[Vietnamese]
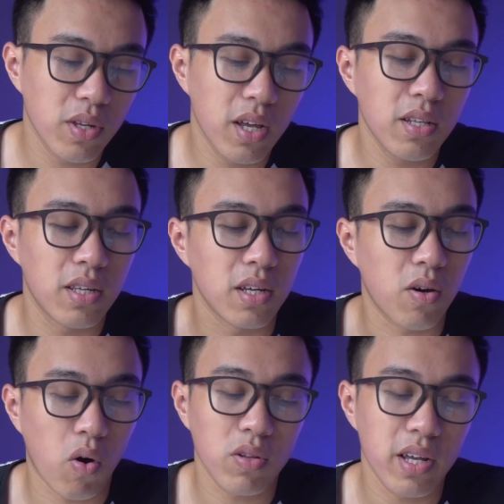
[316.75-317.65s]
tuy nhiên
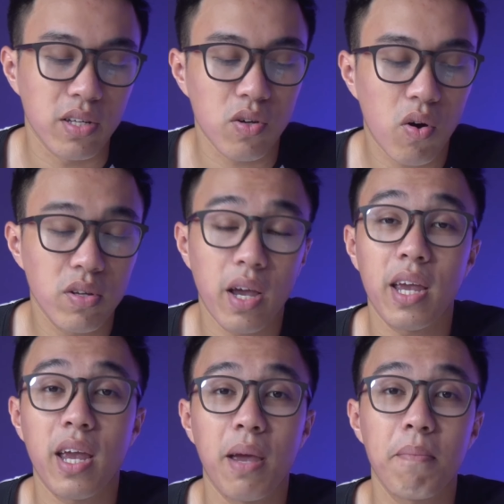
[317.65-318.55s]
thì có thể do những
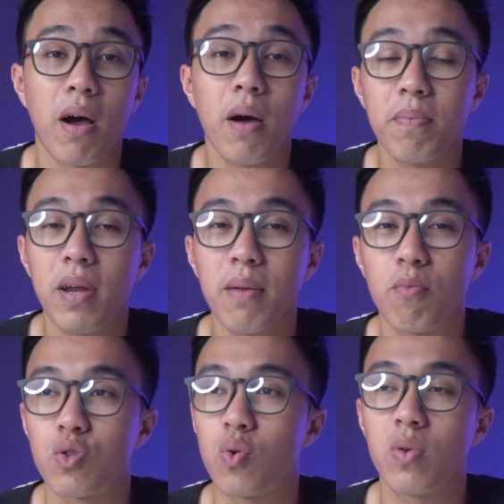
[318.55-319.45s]
anh em mà update
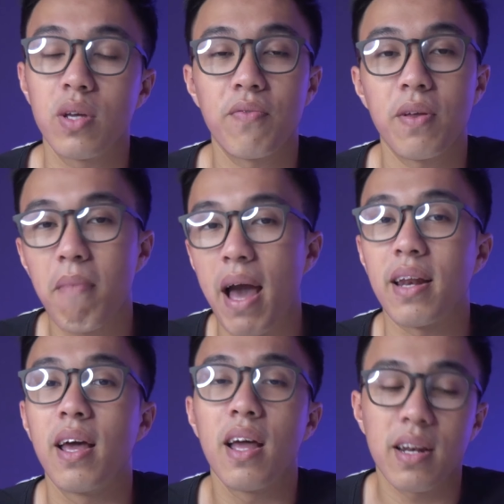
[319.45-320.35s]
một số những cái phiên bản